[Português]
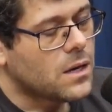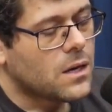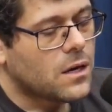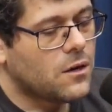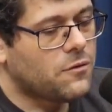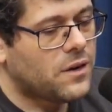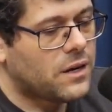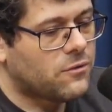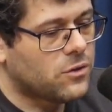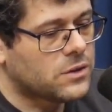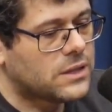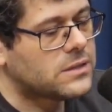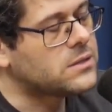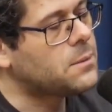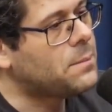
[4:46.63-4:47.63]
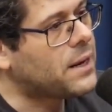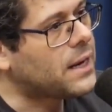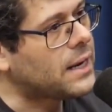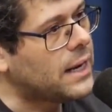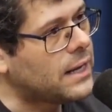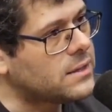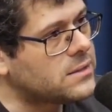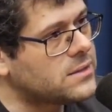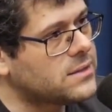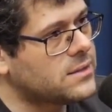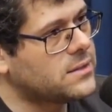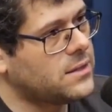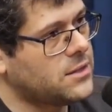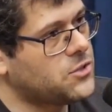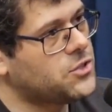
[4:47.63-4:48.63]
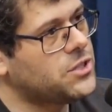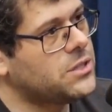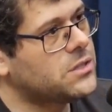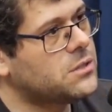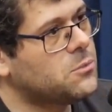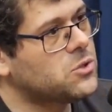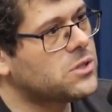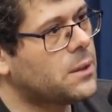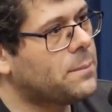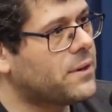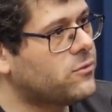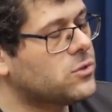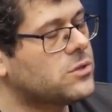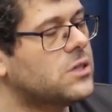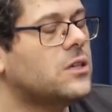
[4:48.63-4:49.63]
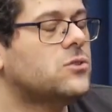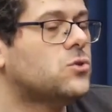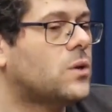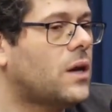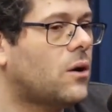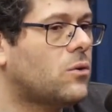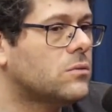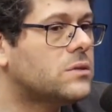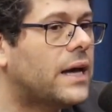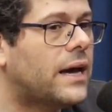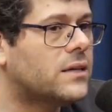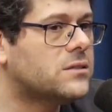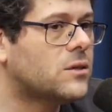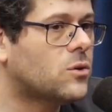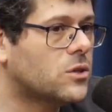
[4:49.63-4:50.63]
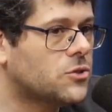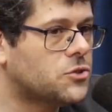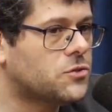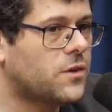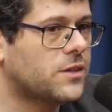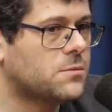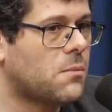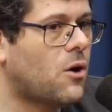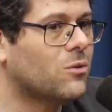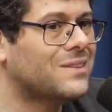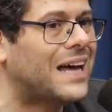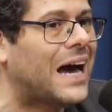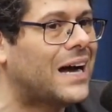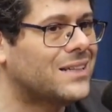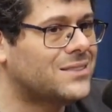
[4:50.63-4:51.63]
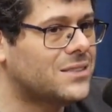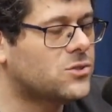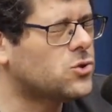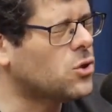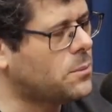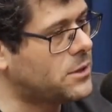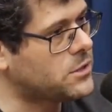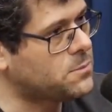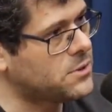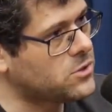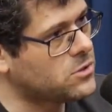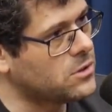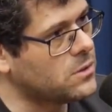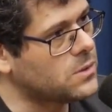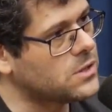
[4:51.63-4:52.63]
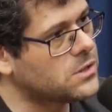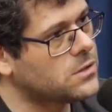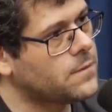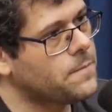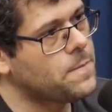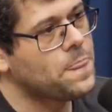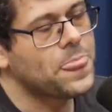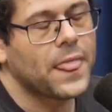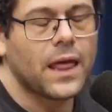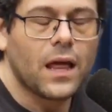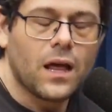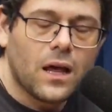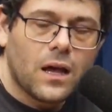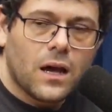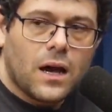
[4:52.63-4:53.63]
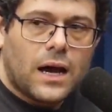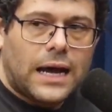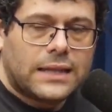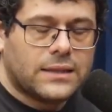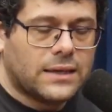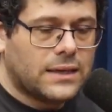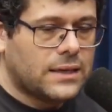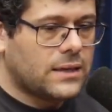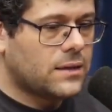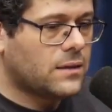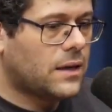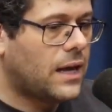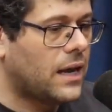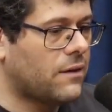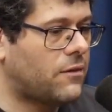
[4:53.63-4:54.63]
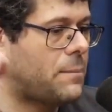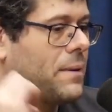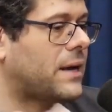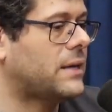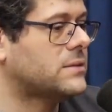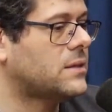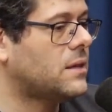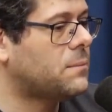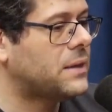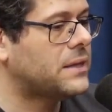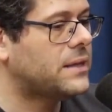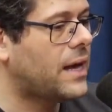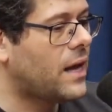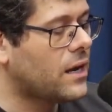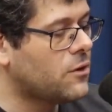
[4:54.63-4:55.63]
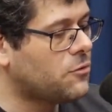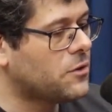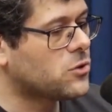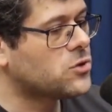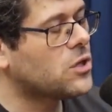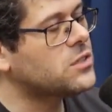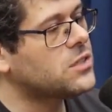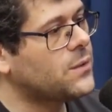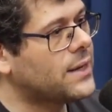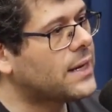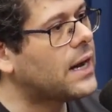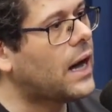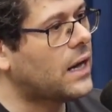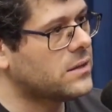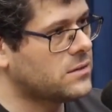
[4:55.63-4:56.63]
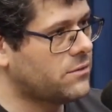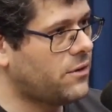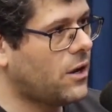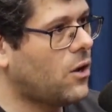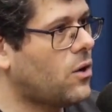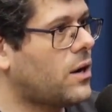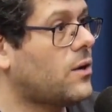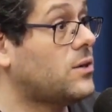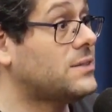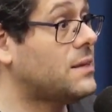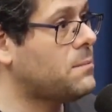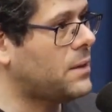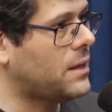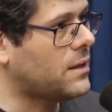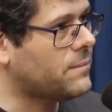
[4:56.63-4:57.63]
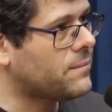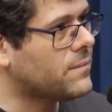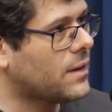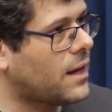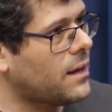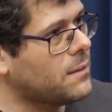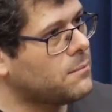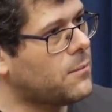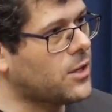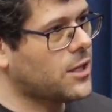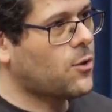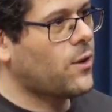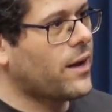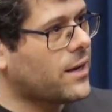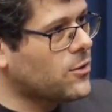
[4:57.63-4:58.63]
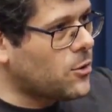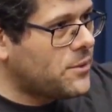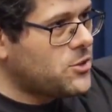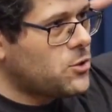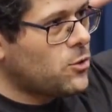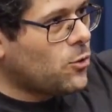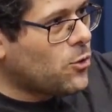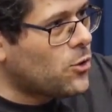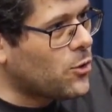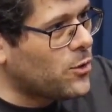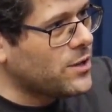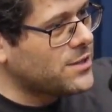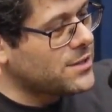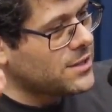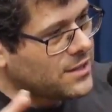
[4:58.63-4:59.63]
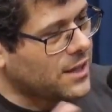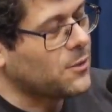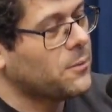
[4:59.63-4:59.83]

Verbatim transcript: Eu falei, eu vou trazer para casa essas energias e mostrar para vocês o que acontece quando a gente faz maldade sobre as pessoas. A Dani, ela vai para casa da mãe dela, eu fico sozinho em casa. Eu falo, agora a casa é minha, né? Bota qual é que dou uma de Tom Cruise. Não.